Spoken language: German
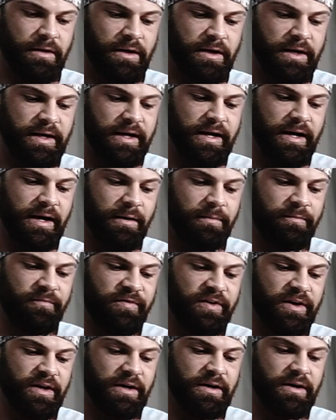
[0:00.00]
Hier
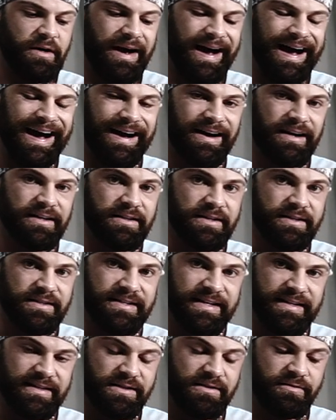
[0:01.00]
haben wir acht
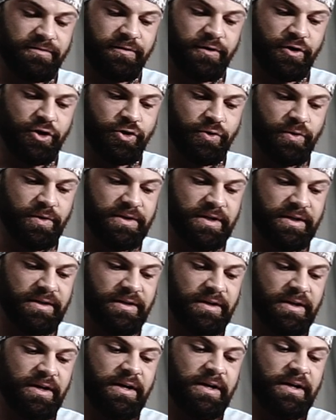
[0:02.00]
Sätze für die
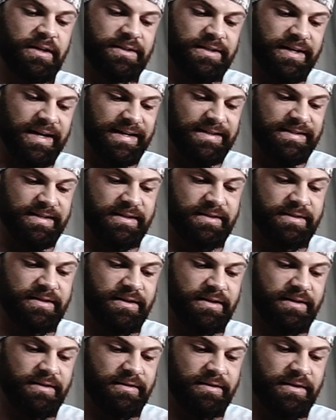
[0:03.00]
Schultern, drei
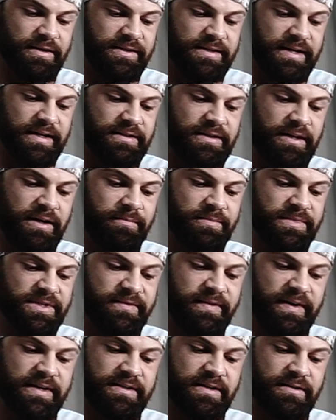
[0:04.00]
Sätze Seitheben,
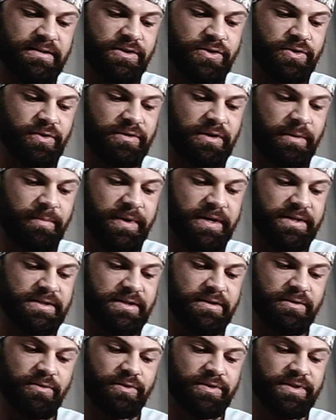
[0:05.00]
zwei Sätze
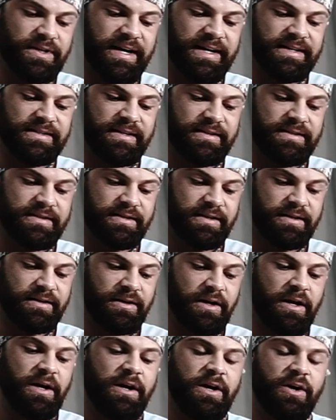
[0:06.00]
Schulterpresse und drei Sätze
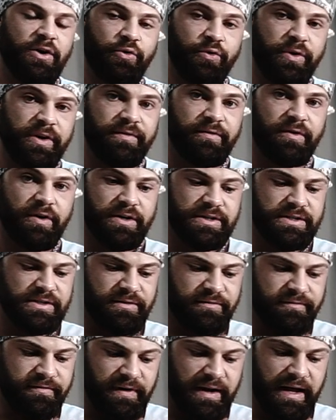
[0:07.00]
Reverse
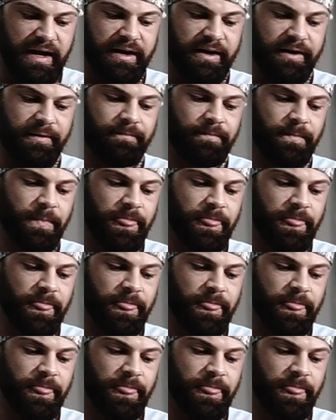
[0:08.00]
Fly.